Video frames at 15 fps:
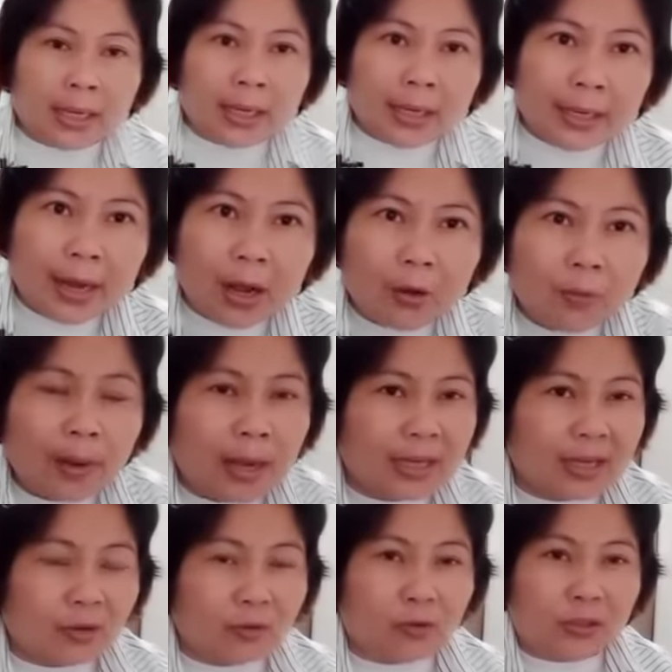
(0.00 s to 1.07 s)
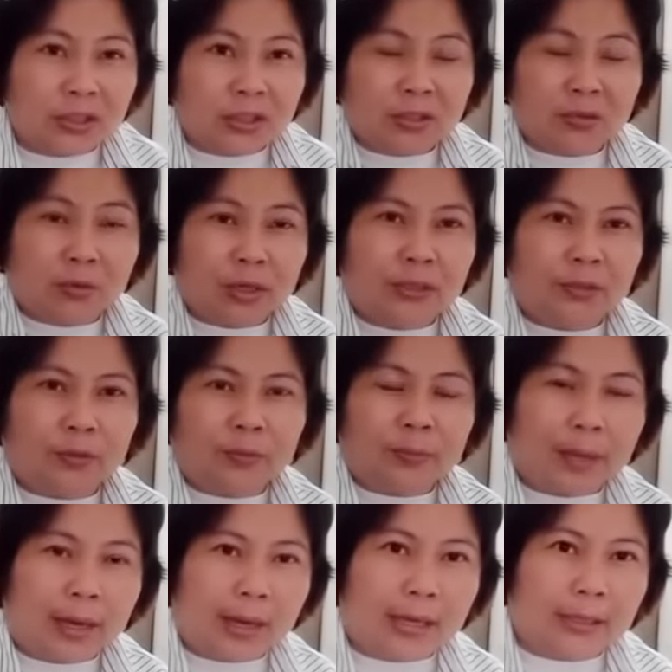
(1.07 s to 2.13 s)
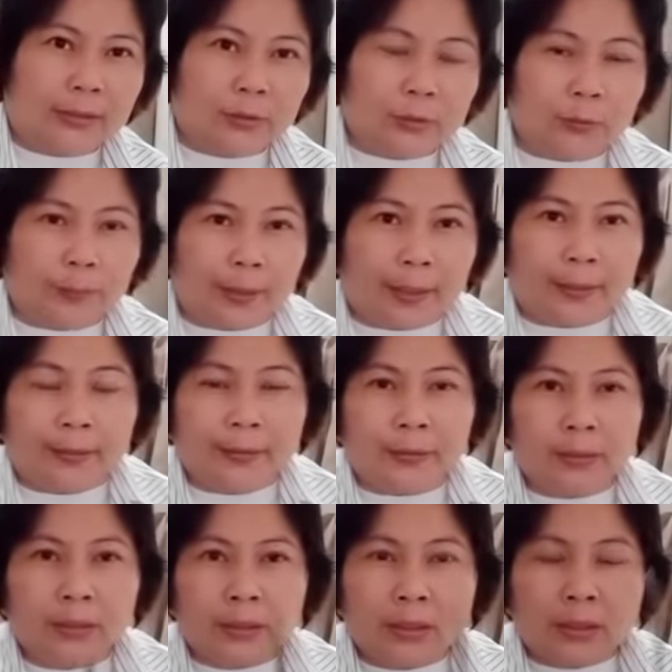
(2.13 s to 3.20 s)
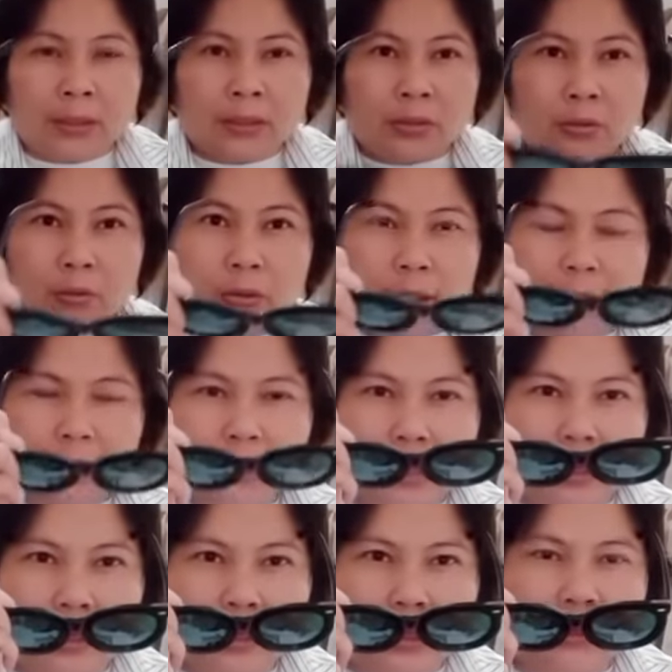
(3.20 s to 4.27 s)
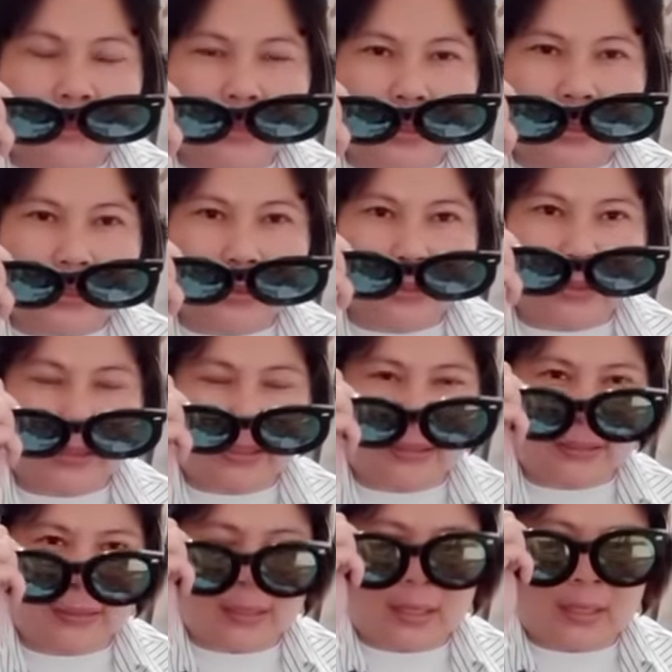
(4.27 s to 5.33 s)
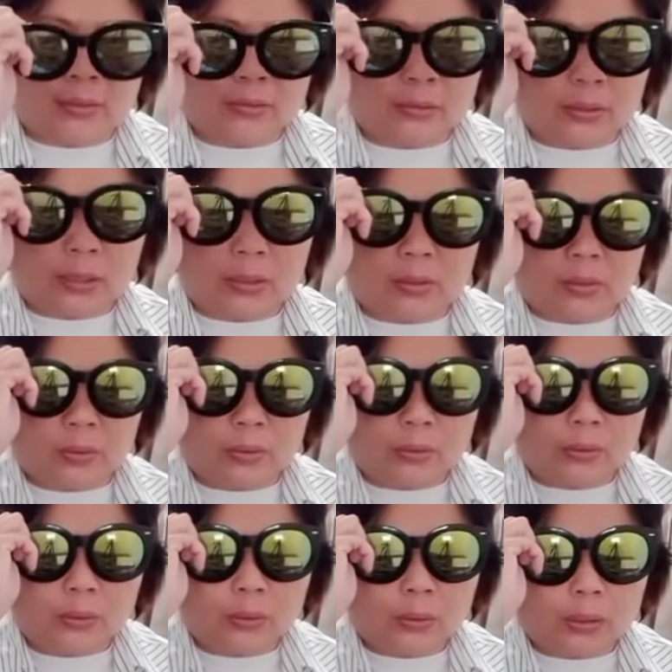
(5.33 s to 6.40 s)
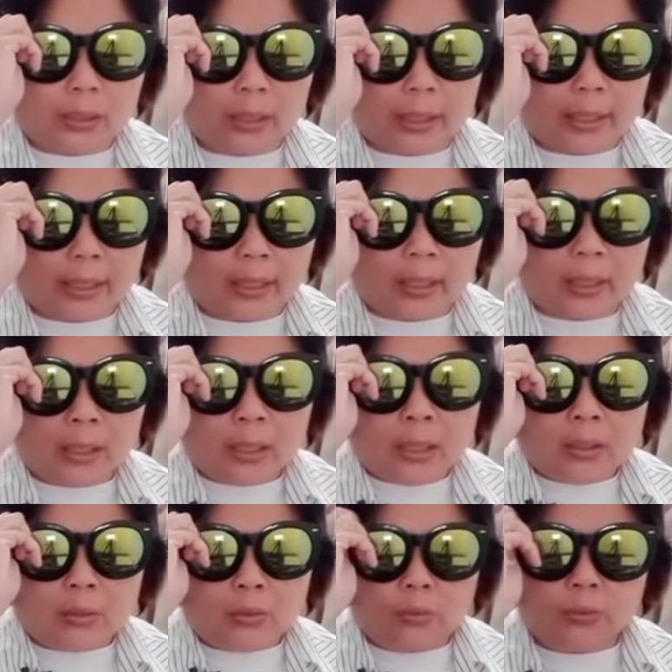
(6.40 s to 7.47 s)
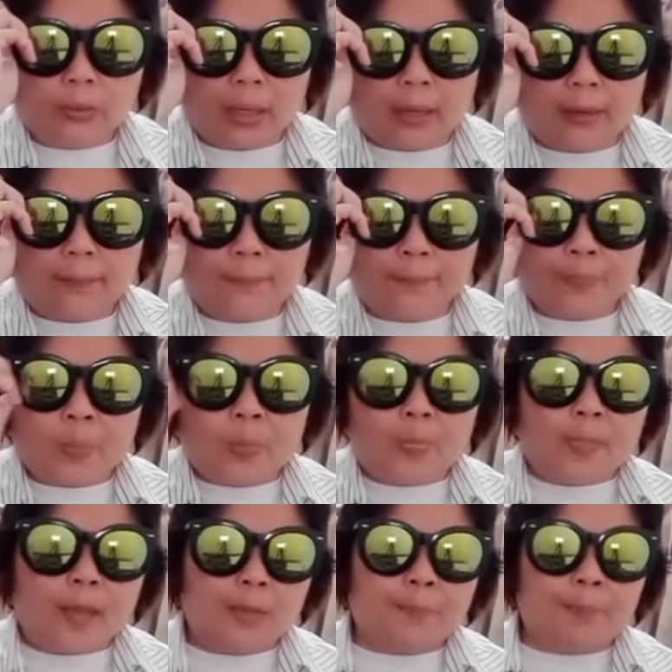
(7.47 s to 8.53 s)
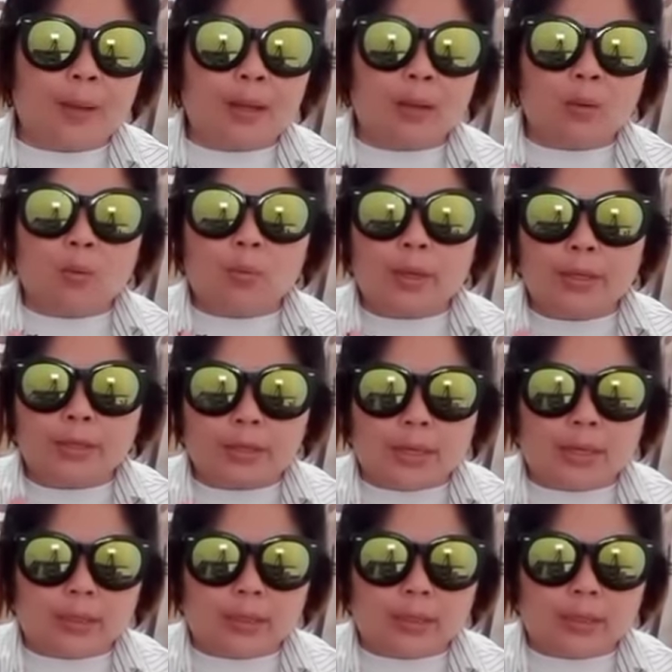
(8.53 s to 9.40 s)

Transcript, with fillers: Now mga kulid sulit ko mga katrupa So, tay sunglass kasi natatakot ako kay Duna. Na pag uwi niya,